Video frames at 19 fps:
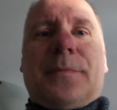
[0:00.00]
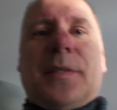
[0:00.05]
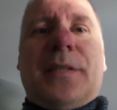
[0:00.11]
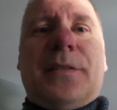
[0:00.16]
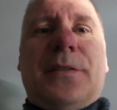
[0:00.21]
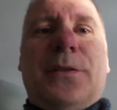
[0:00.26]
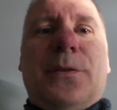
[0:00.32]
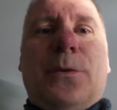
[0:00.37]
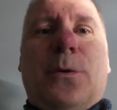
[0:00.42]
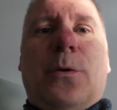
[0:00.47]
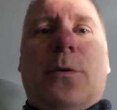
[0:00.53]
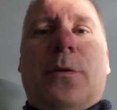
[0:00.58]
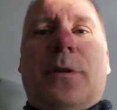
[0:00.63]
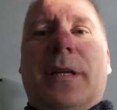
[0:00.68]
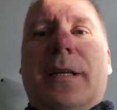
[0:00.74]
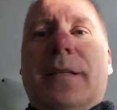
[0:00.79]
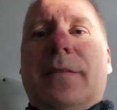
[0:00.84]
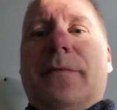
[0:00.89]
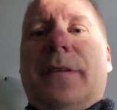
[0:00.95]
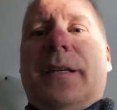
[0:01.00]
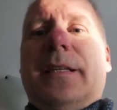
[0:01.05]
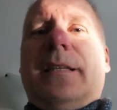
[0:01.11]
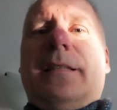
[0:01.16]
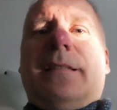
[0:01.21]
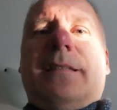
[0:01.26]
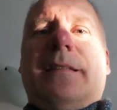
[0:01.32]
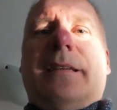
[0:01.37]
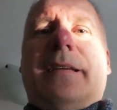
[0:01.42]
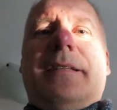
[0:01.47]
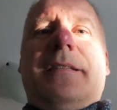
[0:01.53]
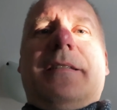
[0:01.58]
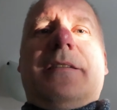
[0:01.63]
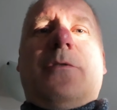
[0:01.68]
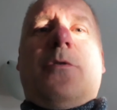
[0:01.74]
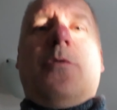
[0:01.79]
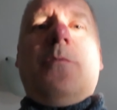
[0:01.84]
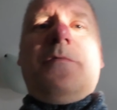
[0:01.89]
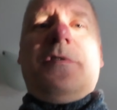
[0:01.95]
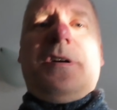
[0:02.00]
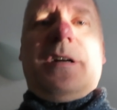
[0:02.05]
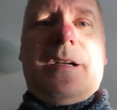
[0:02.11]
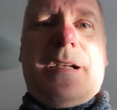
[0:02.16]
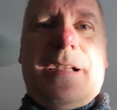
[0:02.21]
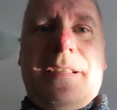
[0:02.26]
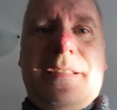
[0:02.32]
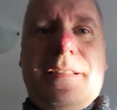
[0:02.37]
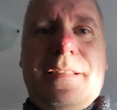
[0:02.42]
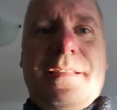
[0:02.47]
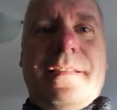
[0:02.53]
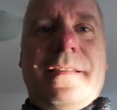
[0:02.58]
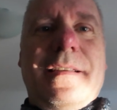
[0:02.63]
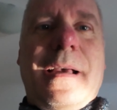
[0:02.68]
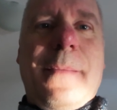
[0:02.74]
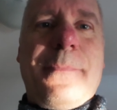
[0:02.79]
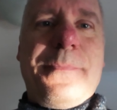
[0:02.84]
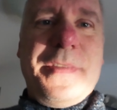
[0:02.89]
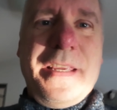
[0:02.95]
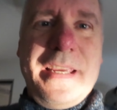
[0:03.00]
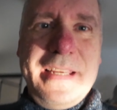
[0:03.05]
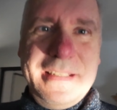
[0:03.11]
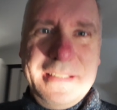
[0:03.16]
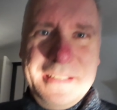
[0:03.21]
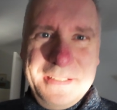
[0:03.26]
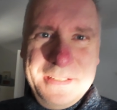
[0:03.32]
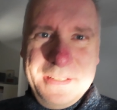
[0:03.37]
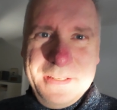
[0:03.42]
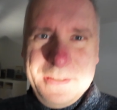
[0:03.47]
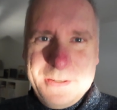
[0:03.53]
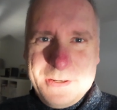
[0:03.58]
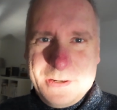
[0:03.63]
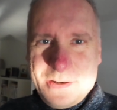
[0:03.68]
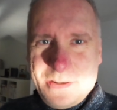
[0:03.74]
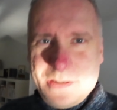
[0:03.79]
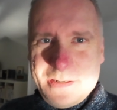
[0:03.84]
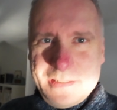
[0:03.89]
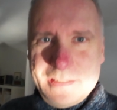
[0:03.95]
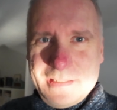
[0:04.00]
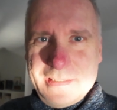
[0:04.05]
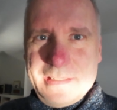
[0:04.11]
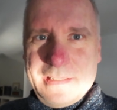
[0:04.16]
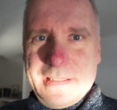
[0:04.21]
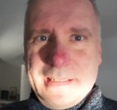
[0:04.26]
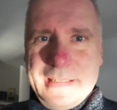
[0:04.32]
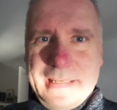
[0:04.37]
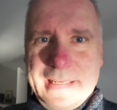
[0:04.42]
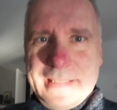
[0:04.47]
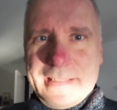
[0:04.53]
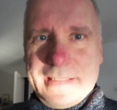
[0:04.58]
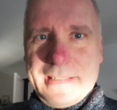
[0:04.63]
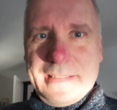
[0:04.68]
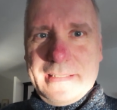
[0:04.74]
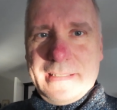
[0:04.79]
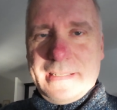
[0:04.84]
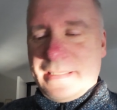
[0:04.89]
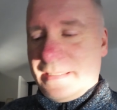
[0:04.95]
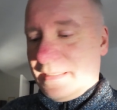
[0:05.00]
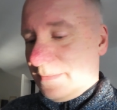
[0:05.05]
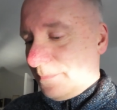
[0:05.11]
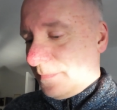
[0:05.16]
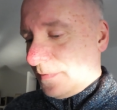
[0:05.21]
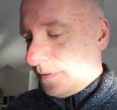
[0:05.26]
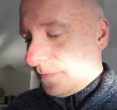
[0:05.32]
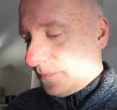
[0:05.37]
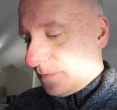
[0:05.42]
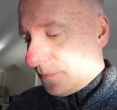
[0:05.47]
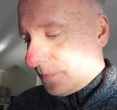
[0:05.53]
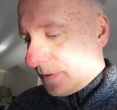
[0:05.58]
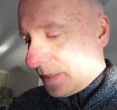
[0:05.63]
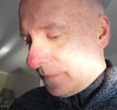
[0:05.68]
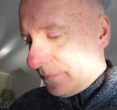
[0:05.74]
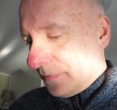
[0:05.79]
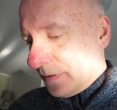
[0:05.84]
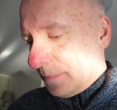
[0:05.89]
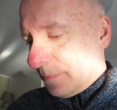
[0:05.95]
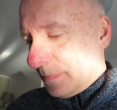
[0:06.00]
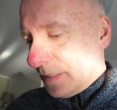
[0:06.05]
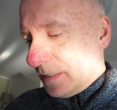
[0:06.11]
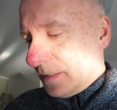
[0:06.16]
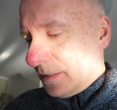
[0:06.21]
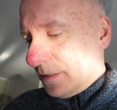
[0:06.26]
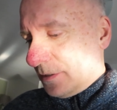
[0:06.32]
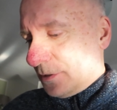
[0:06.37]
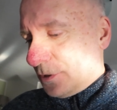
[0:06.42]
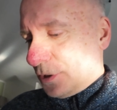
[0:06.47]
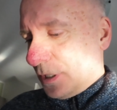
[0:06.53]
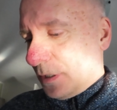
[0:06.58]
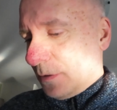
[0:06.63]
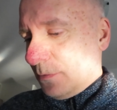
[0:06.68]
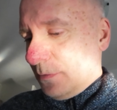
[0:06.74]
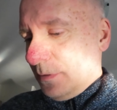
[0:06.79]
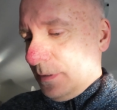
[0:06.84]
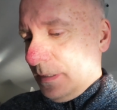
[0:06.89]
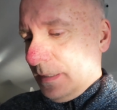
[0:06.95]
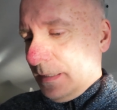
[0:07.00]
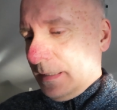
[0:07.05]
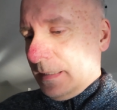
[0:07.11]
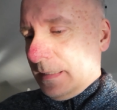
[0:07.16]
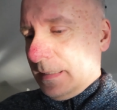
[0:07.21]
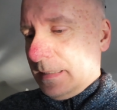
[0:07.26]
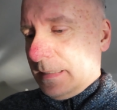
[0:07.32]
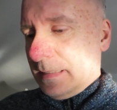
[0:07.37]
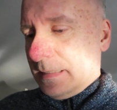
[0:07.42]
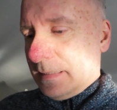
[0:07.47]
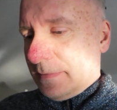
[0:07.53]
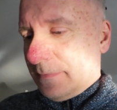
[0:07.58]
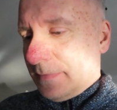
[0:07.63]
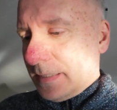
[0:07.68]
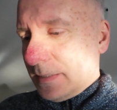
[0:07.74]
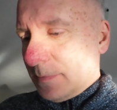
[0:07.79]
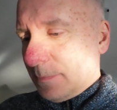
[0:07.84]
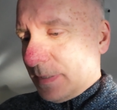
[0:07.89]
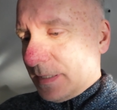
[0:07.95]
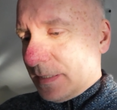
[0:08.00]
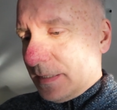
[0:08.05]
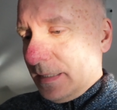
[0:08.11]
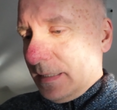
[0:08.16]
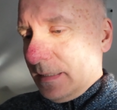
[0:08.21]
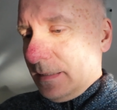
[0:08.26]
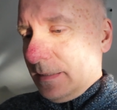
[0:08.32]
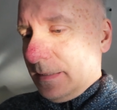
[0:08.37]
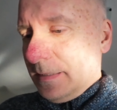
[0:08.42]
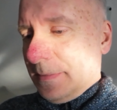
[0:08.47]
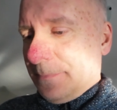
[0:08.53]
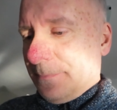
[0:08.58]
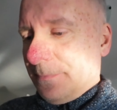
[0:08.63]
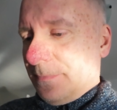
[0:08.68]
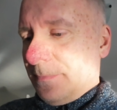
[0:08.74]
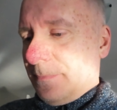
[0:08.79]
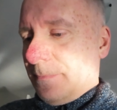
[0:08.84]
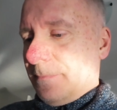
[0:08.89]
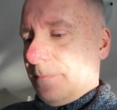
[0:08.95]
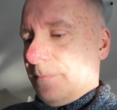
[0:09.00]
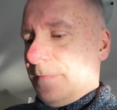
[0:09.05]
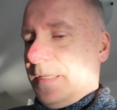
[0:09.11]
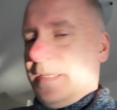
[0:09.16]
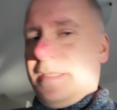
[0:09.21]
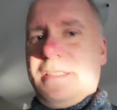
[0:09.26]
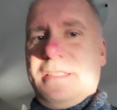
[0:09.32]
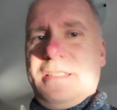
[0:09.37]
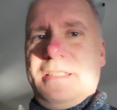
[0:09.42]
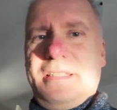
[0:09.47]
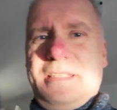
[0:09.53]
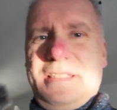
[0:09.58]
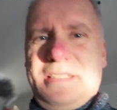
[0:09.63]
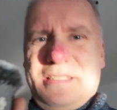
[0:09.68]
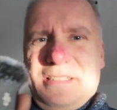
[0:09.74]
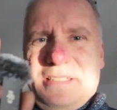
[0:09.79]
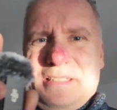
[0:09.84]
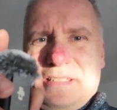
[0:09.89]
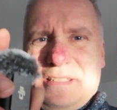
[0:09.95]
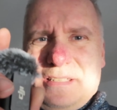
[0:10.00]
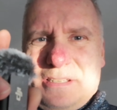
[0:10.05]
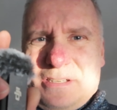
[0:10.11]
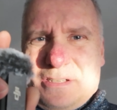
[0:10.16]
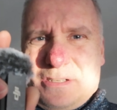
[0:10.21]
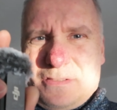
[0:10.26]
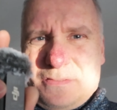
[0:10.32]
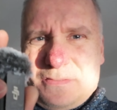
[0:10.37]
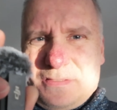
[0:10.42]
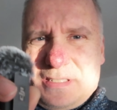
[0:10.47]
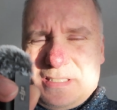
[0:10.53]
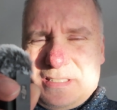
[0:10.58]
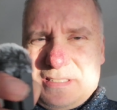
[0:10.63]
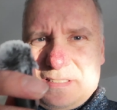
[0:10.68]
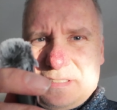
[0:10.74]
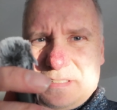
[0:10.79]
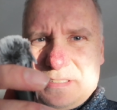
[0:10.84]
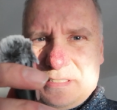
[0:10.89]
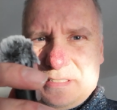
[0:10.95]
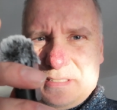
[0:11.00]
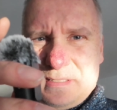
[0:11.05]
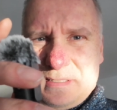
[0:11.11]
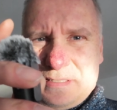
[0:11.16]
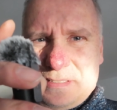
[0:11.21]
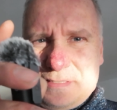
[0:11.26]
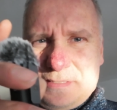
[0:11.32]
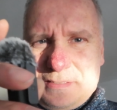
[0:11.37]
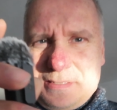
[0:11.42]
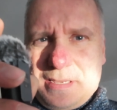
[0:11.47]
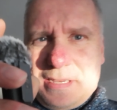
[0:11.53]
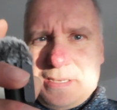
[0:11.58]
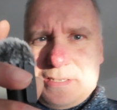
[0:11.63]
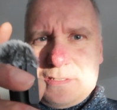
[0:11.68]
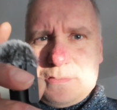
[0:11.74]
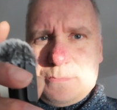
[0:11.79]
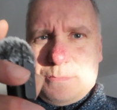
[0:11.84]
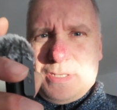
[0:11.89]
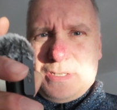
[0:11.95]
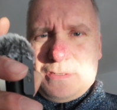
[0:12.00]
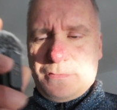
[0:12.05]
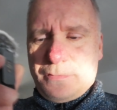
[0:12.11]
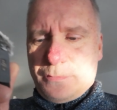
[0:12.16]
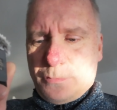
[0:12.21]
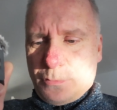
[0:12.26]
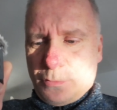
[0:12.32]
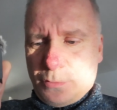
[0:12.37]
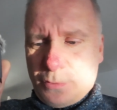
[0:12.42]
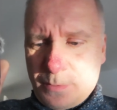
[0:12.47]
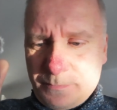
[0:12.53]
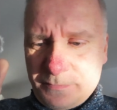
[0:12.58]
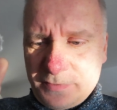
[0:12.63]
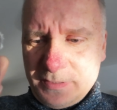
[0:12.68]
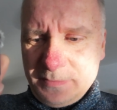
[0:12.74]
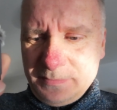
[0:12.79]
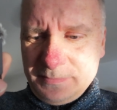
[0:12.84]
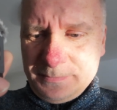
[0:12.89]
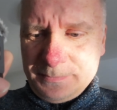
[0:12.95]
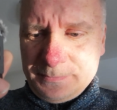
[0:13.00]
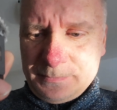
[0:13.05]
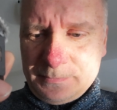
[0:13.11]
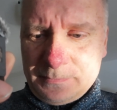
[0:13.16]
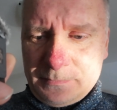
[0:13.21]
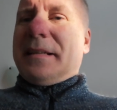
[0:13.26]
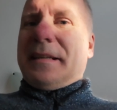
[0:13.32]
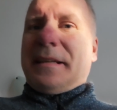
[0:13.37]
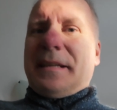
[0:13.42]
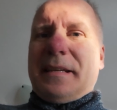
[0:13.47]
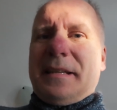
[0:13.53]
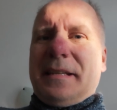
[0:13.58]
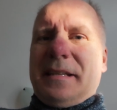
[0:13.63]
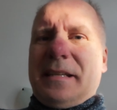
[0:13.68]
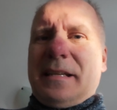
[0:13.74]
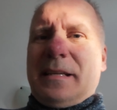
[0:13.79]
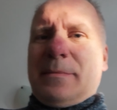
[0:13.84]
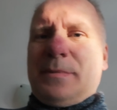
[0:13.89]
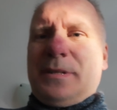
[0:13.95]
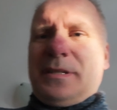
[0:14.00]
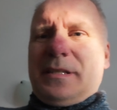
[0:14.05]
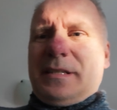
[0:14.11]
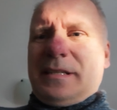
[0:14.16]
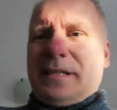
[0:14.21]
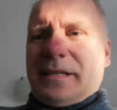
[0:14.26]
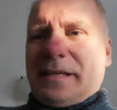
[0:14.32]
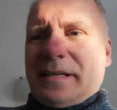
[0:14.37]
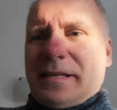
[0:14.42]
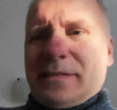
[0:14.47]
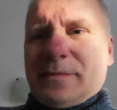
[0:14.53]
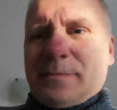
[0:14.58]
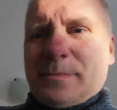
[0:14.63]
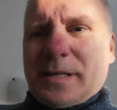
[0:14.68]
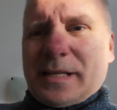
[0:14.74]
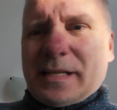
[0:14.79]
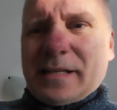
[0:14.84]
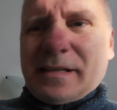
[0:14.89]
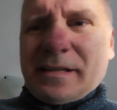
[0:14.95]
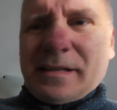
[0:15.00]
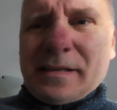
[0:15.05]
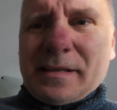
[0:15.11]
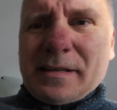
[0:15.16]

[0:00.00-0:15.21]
So, das war jetzt ein recht umfangreiches Update und jetzt ähm, wollen wir einfach mal schauen, was passiert, wenn ich hier auf das Action-Mikrofon klopfe, indem ich hier erstmal